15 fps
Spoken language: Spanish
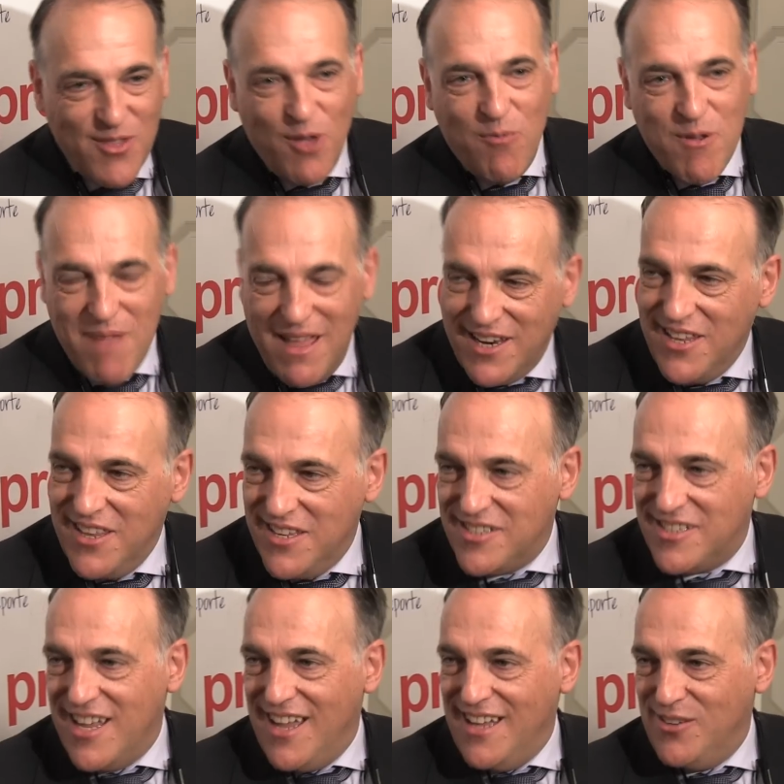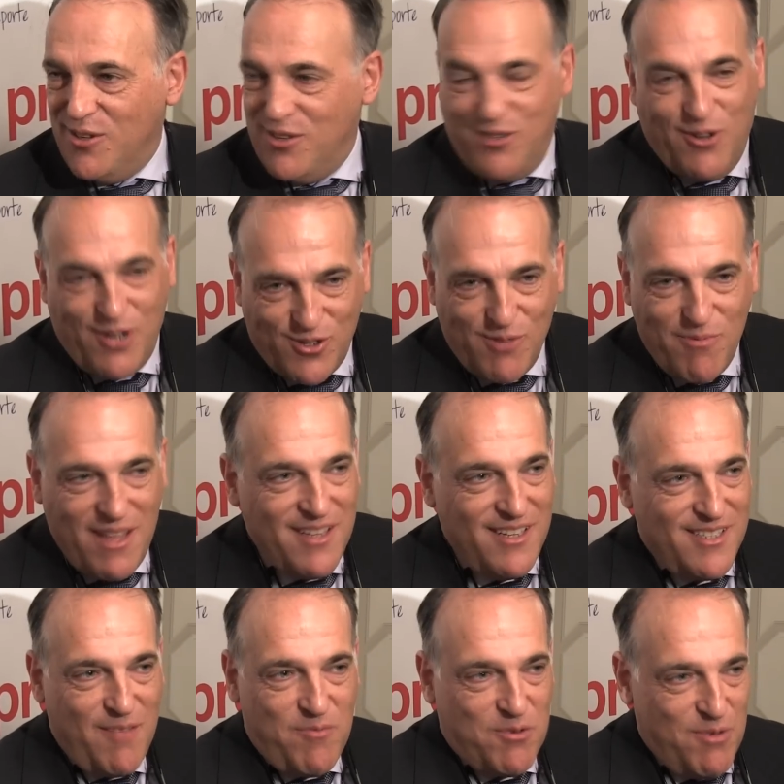no muy madridista, entonces yo que soy
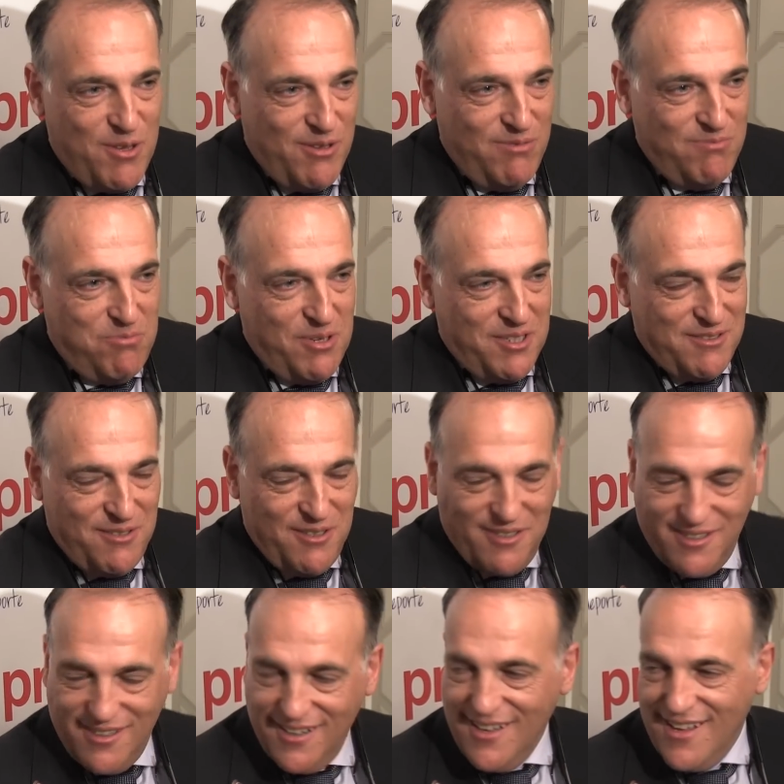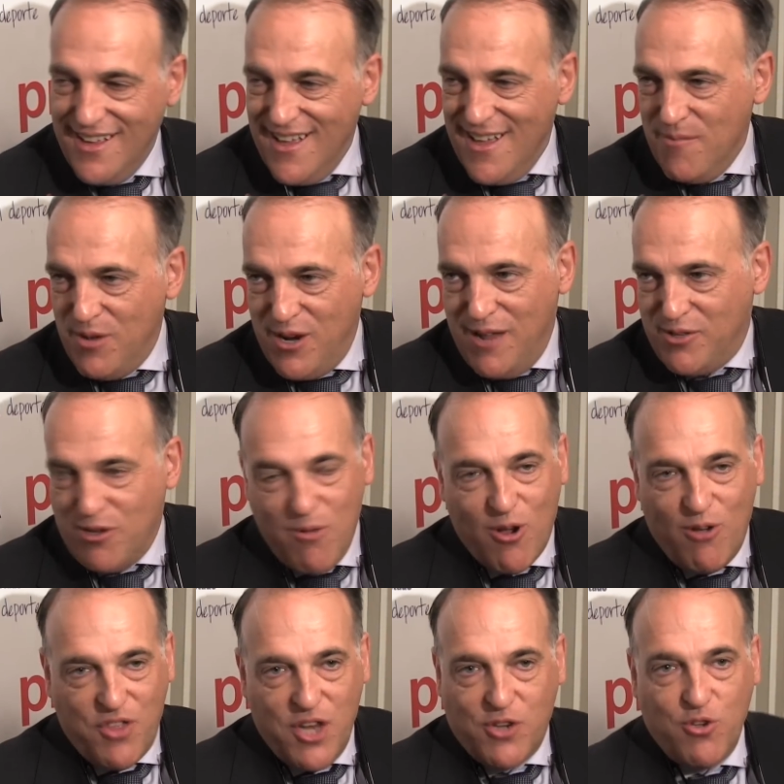madridista, pues bueno, pues no, pues la tomo
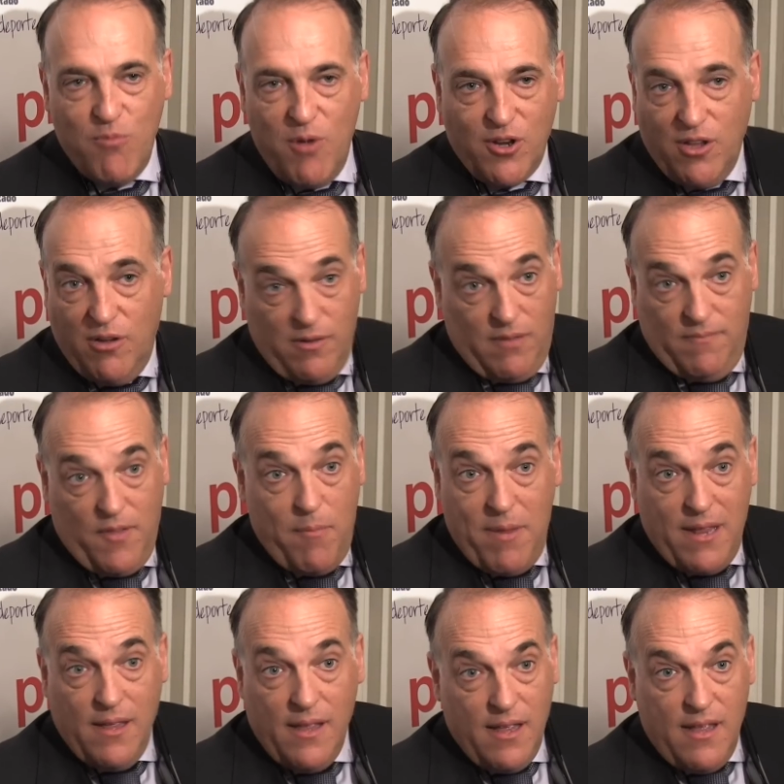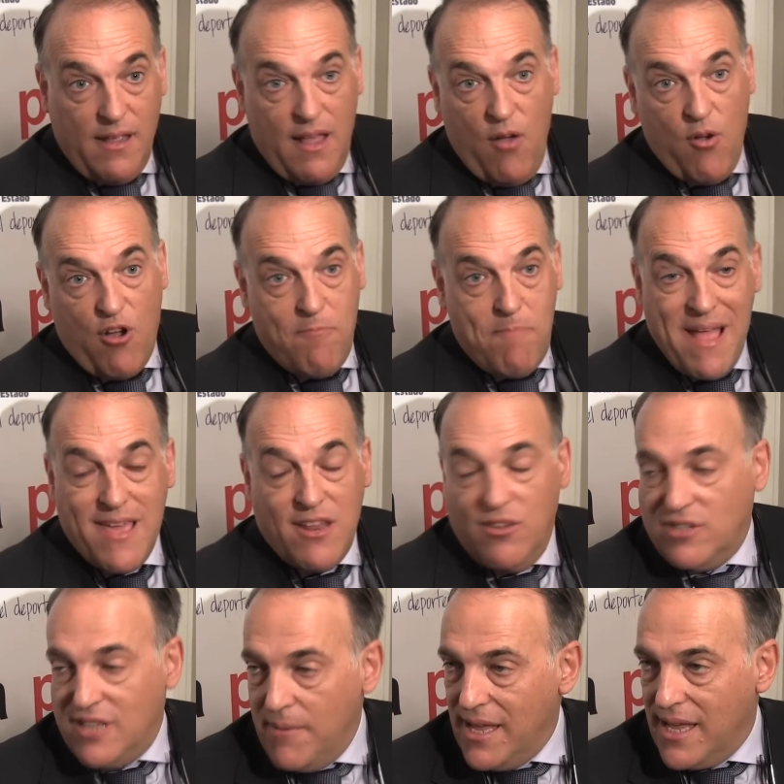con cierto humor, ¿no? Hombre, a un compañero
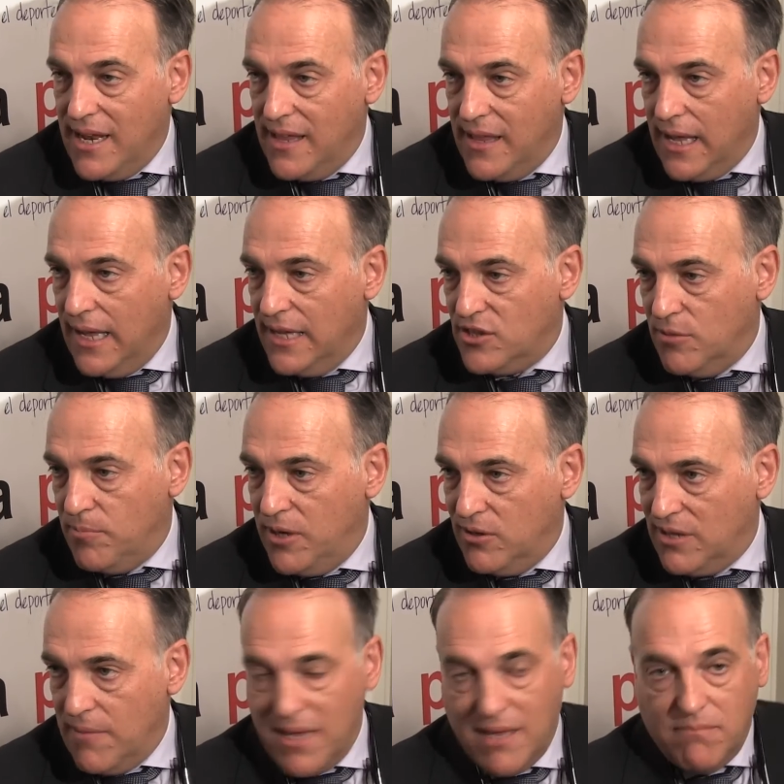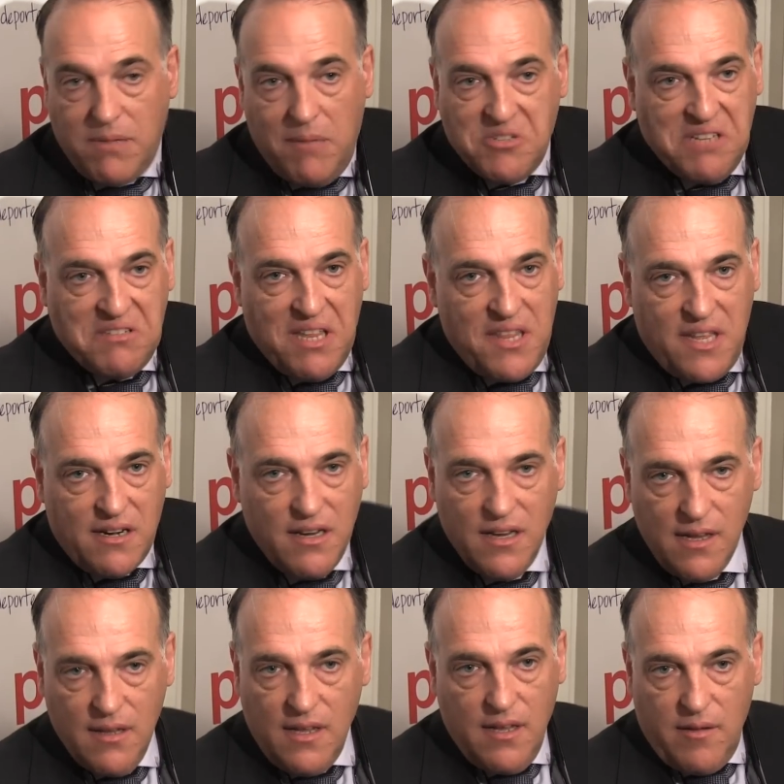no está bien que le diga eso, pero también vamos a entender
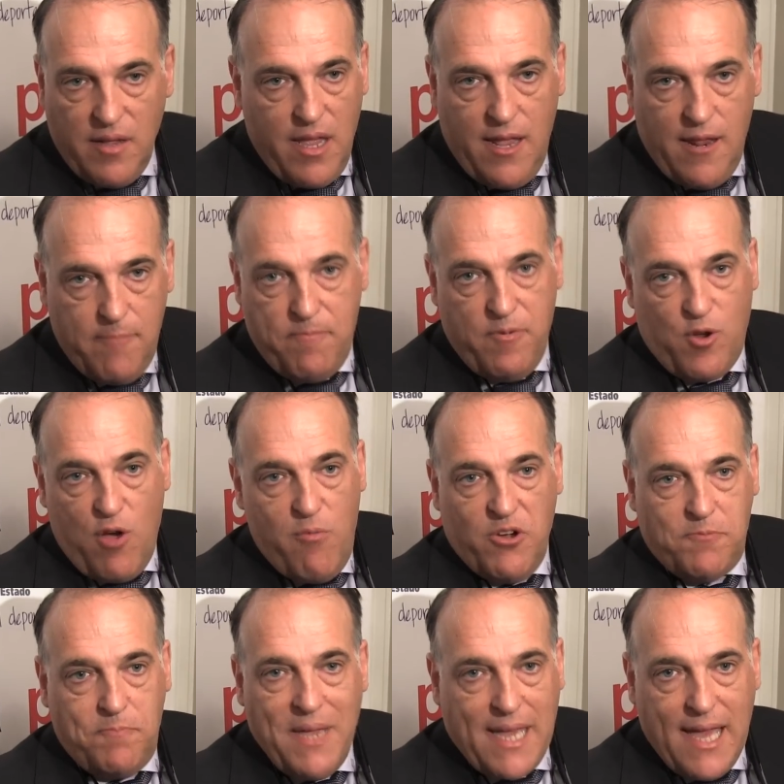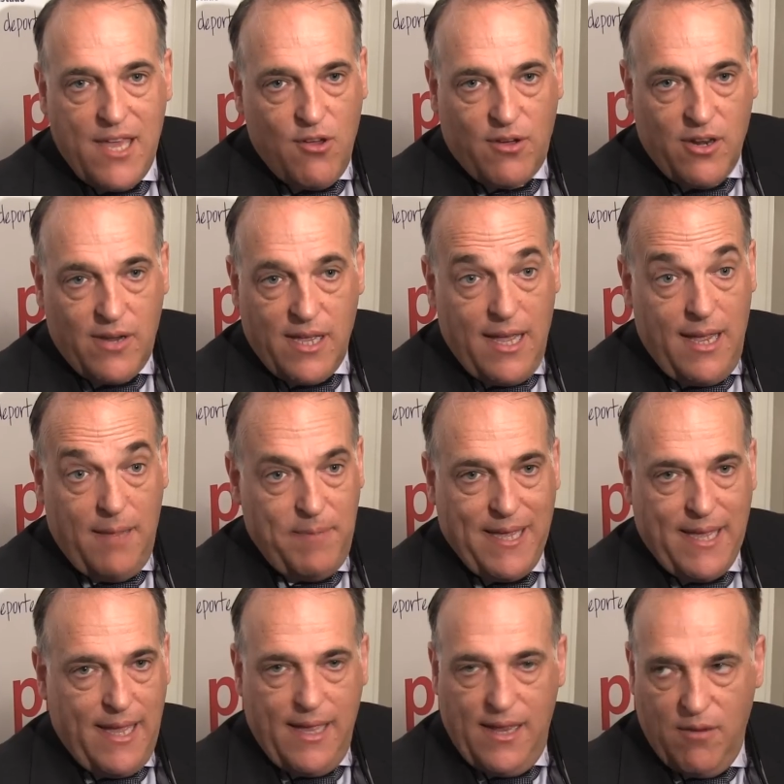eh, cómo es Piqué, yo creo que ya
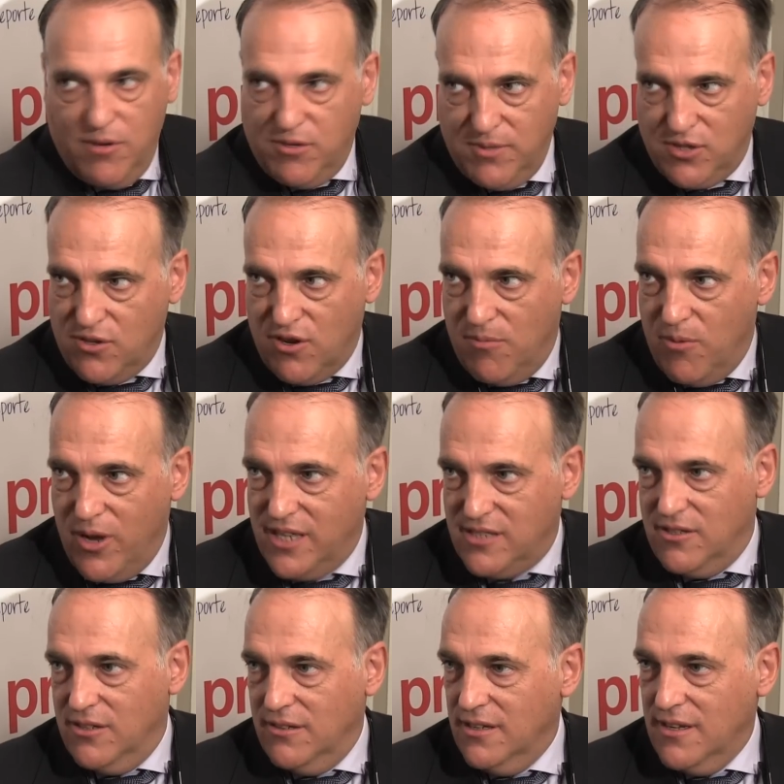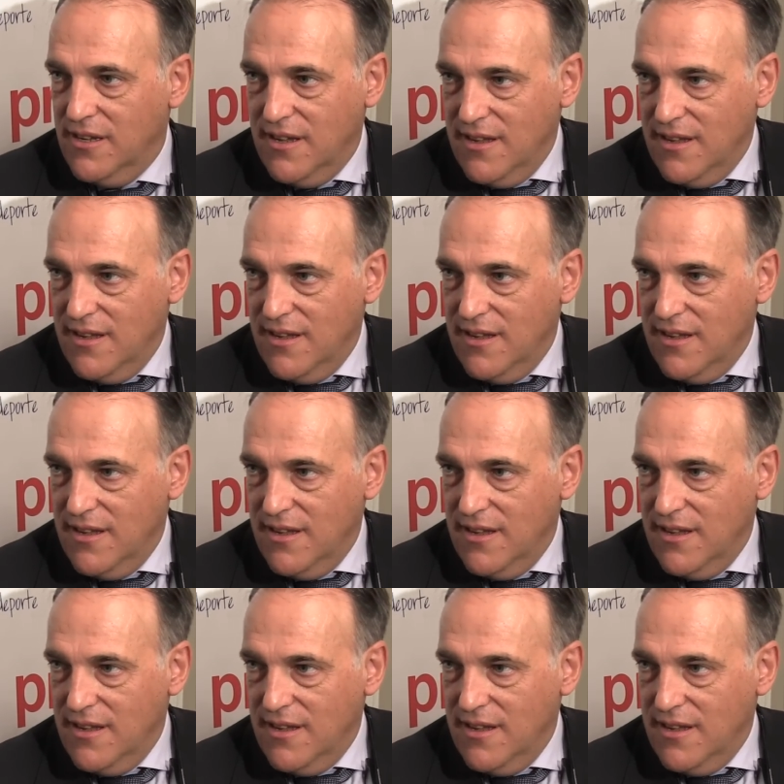Piqué lo hemos visto cómo es, ¿no?